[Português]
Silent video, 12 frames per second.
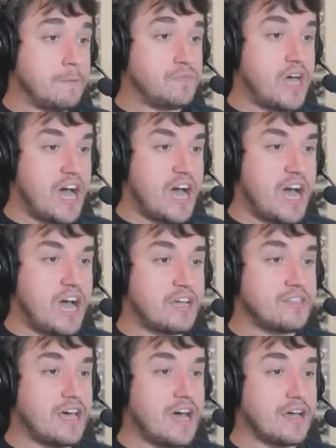Não,
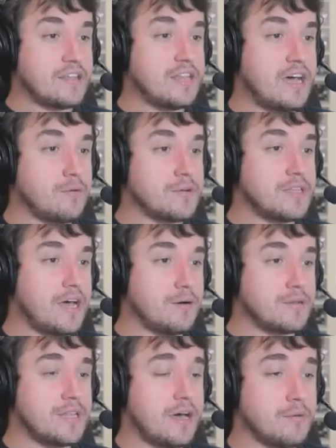não, não,
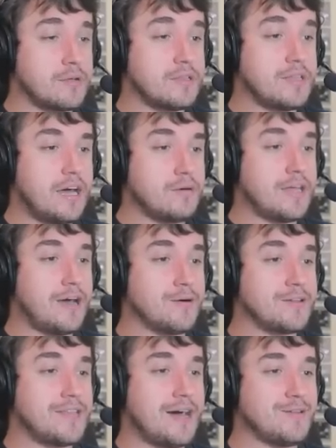não, não, não,
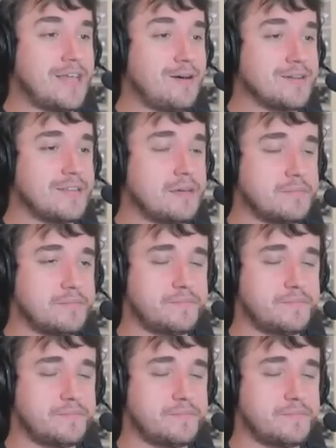não, não, não, não.